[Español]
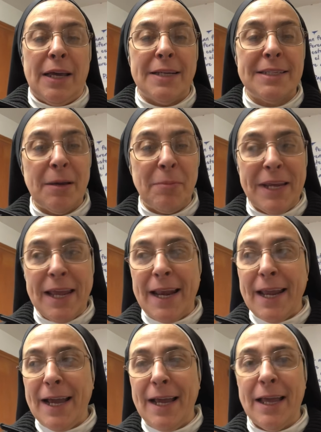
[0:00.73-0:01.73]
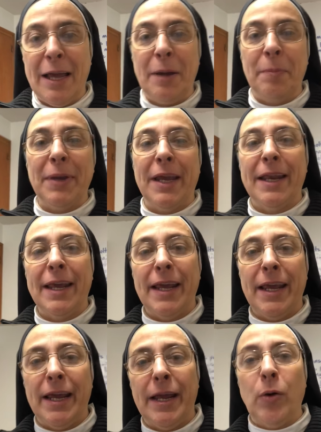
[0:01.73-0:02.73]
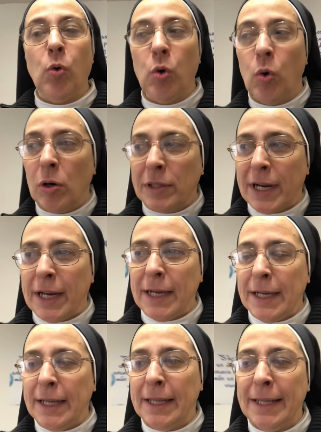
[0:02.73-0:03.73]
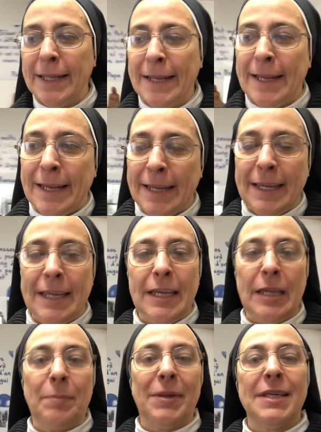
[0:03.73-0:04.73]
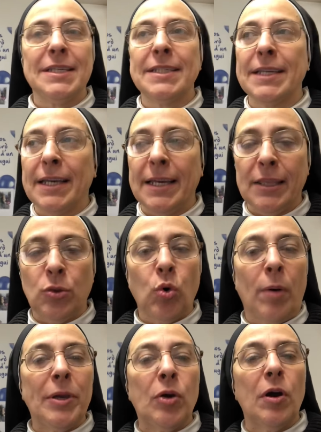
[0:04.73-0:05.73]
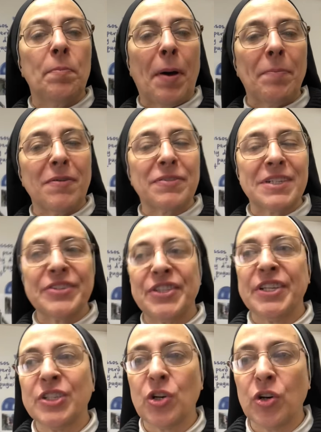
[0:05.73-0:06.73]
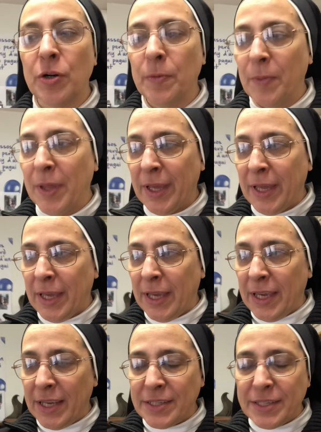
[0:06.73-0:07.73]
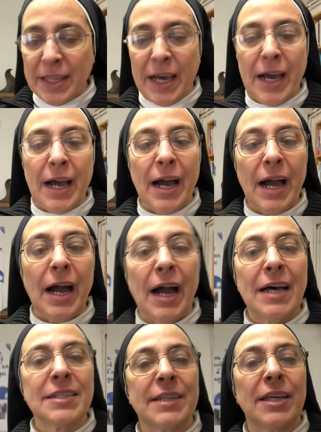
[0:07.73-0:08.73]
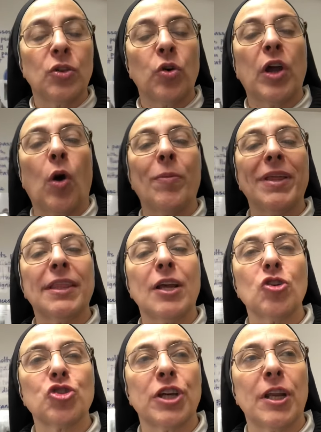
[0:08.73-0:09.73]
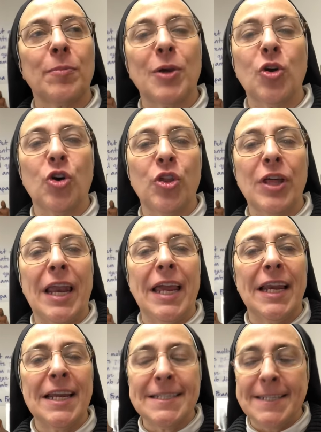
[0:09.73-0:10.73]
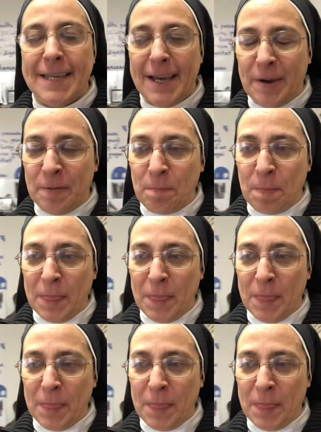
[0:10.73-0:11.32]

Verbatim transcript: Esta mañana viene un ultra y me dice, tu amigo el Papa Francisco está haciendo que aumenten los enemigos de la Iglesia.